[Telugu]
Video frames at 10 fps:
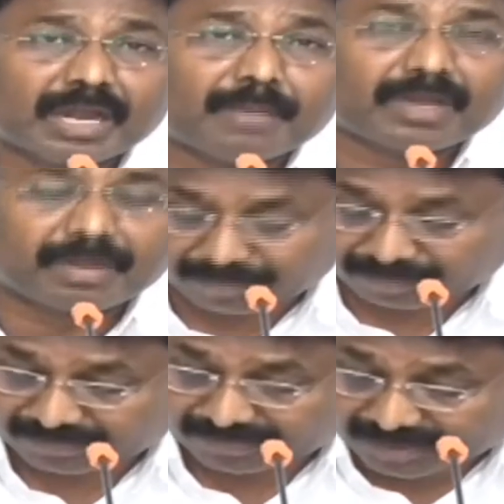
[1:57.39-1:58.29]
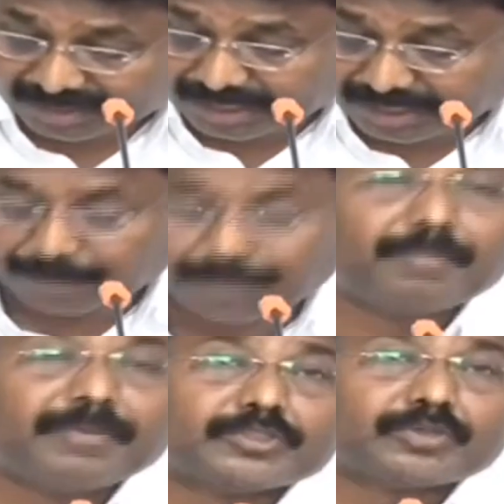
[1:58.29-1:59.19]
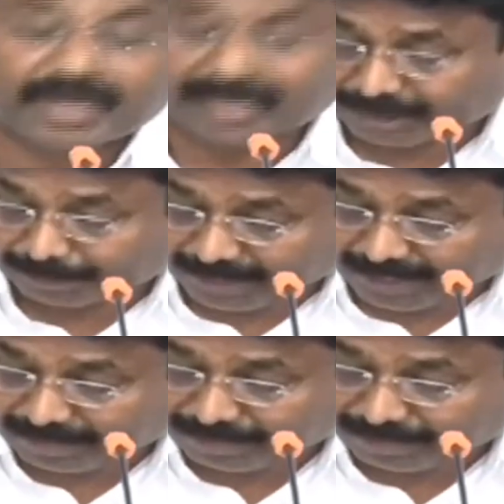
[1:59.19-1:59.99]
నమ్మకం ఎప్పుడు పెంచుకున్నారని చెప్పి